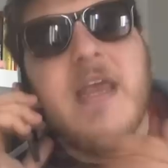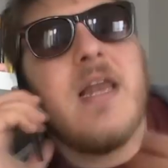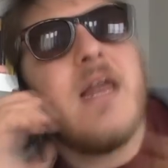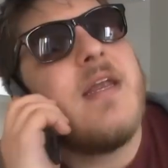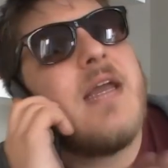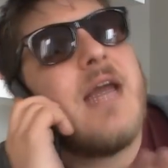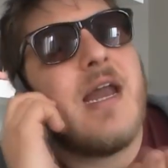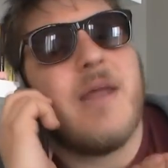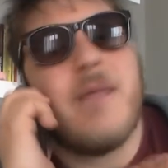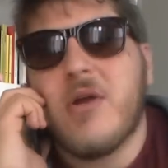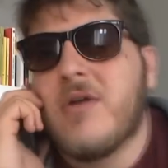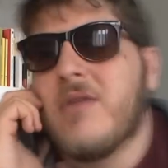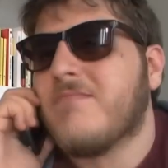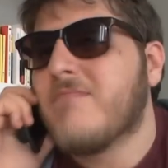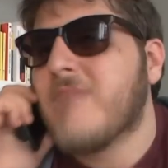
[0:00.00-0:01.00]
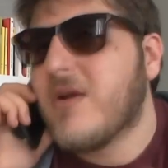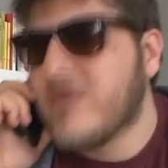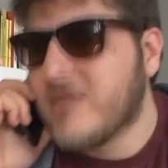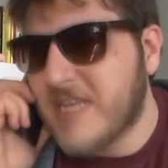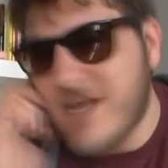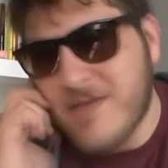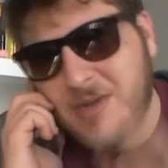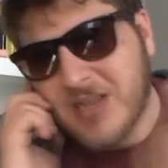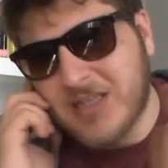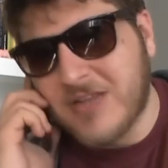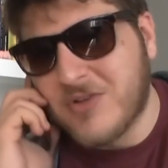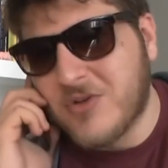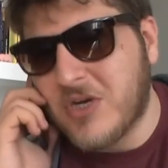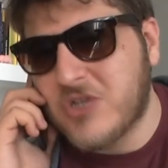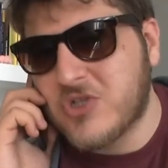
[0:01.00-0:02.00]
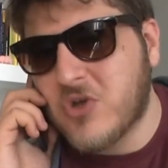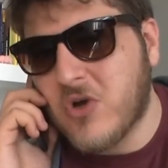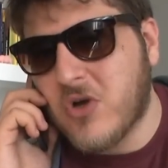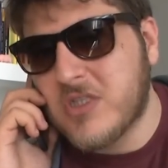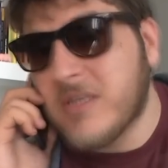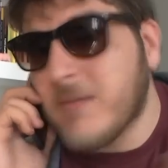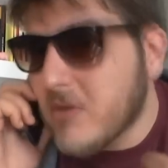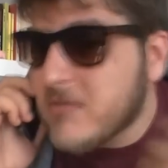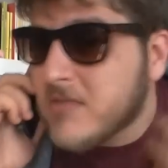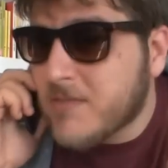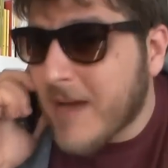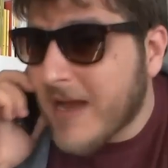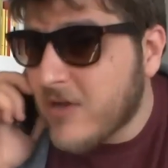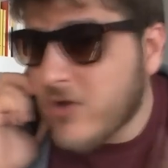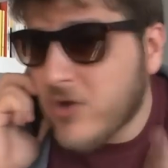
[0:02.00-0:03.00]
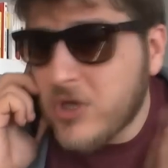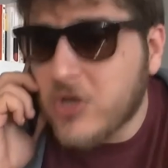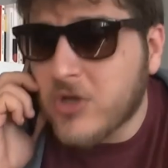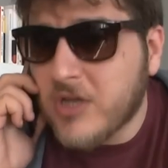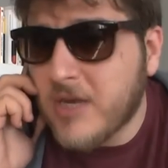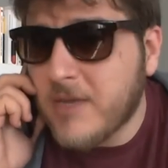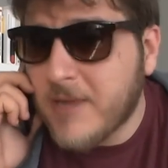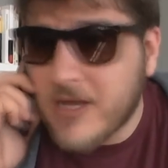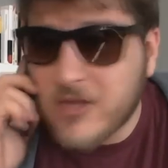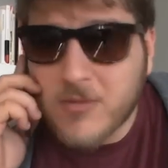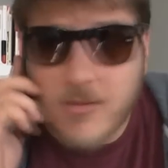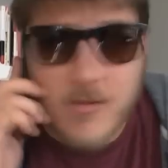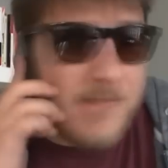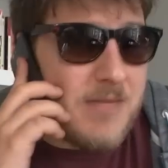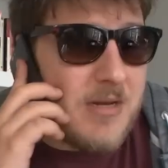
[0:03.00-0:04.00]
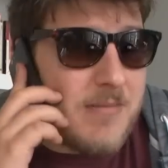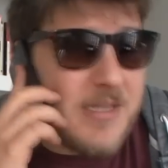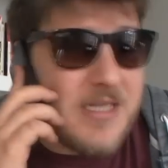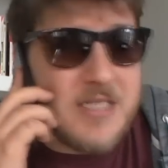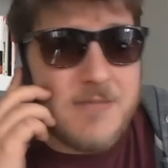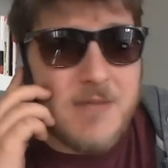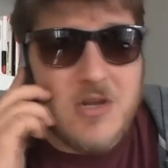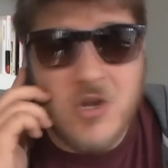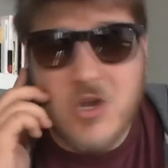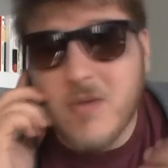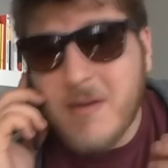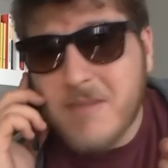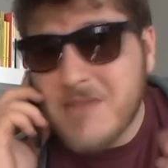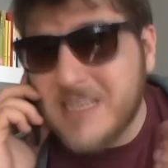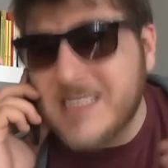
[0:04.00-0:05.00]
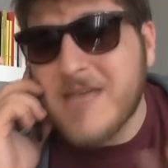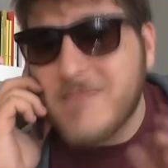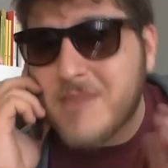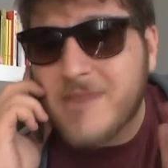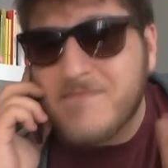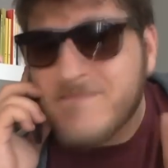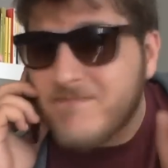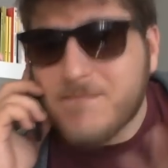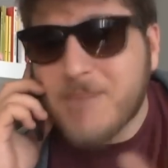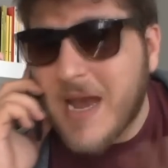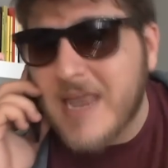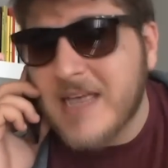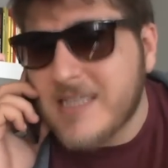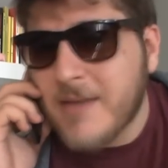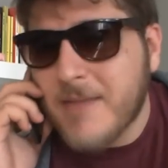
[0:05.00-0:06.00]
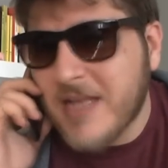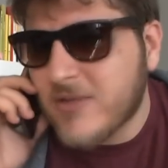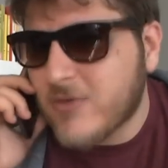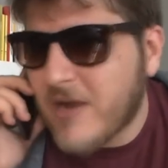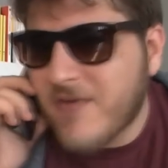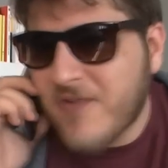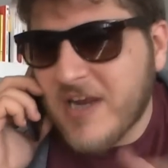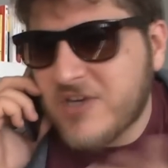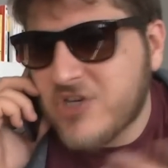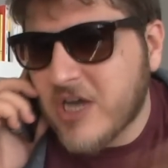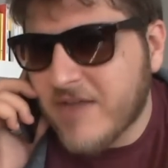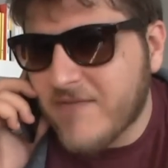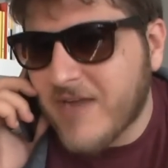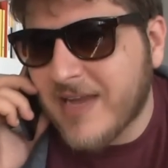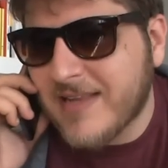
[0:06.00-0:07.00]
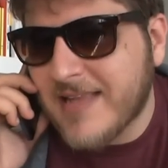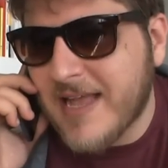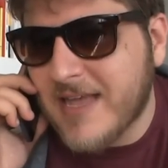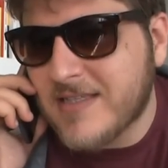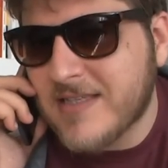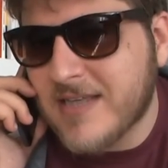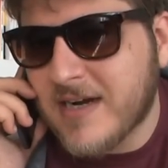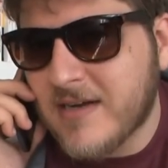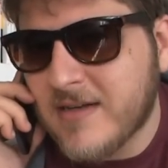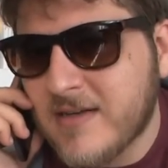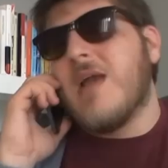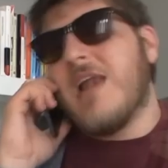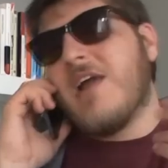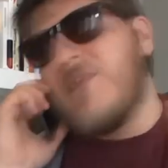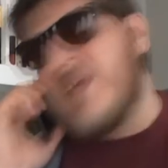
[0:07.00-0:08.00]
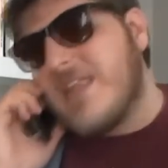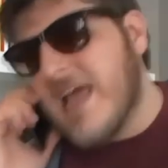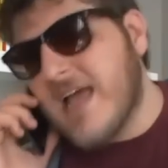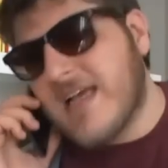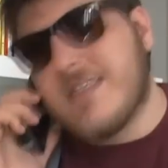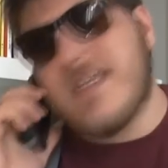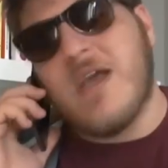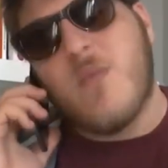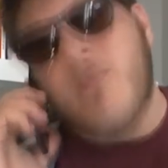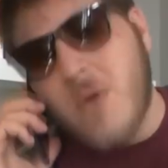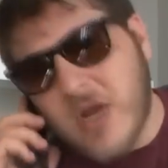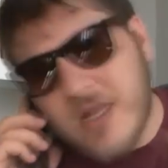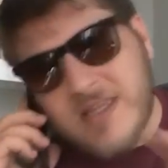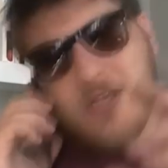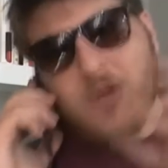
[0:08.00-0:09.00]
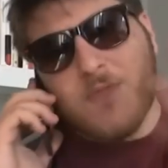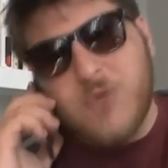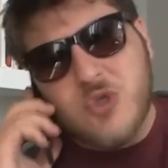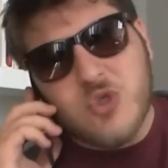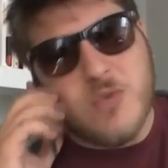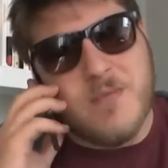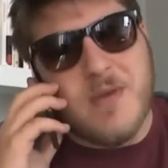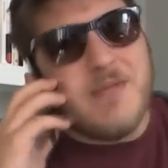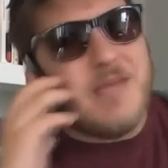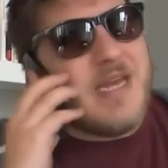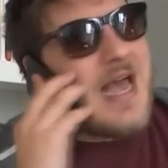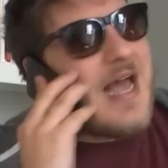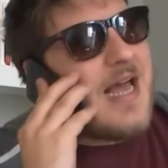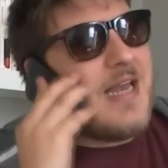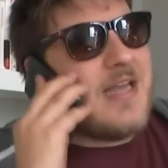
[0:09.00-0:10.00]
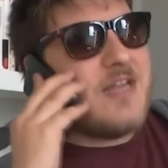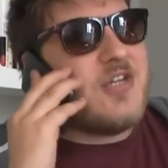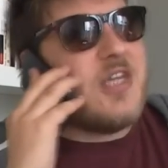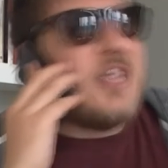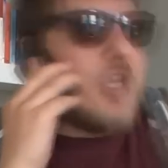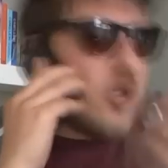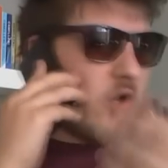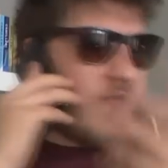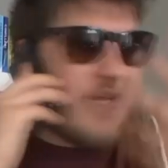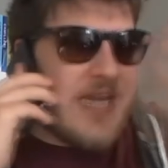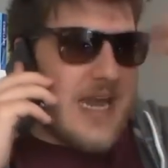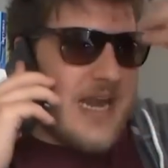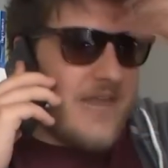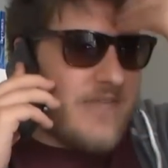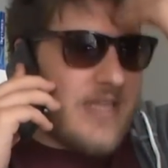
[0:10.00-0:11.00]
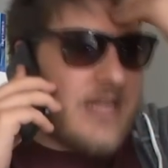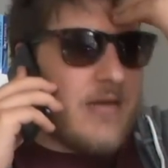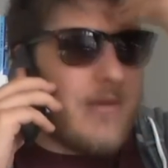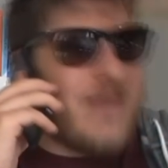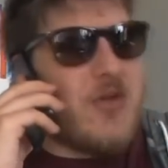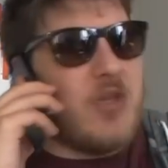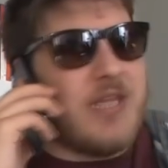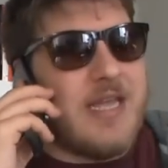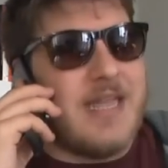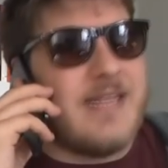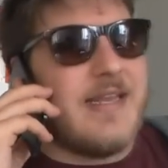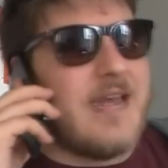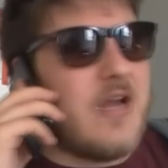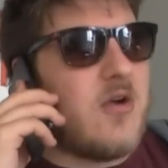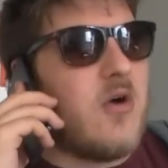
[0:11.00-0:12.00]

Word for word: E Ilari Cara però a me non sembra tanto nascosta, poi sbaglio io, ti ripeto, probabilmente sbaglio io, ma a me sembra palesemente una freccia che va a destra. Quella FedEx è un pochettino più subliminale, cioè ti rovina la vita una volta che te ne